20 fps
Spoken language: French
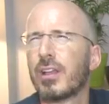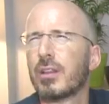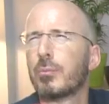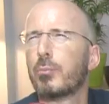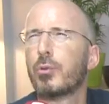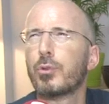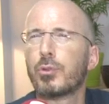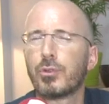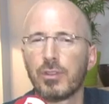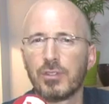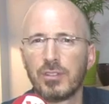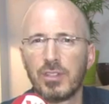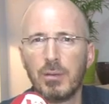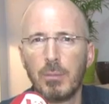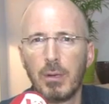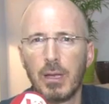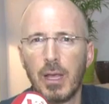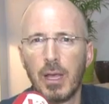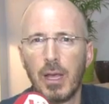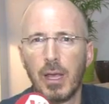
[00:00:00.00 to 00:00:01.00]
va être plus
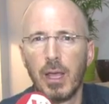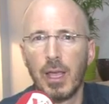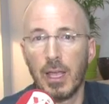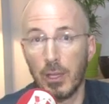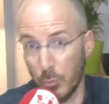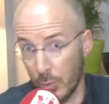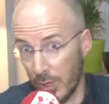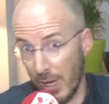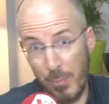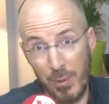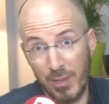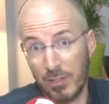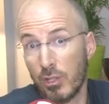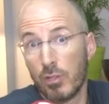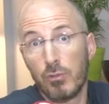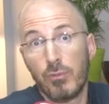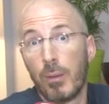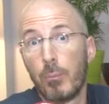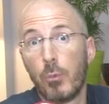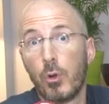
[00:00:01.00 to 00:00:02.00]
sensible, et donc la
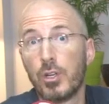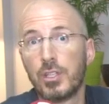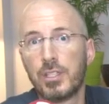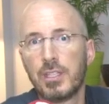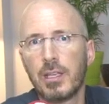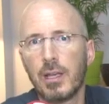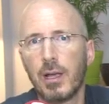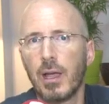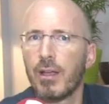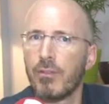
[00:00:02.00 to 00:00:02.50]
personne va me le dire,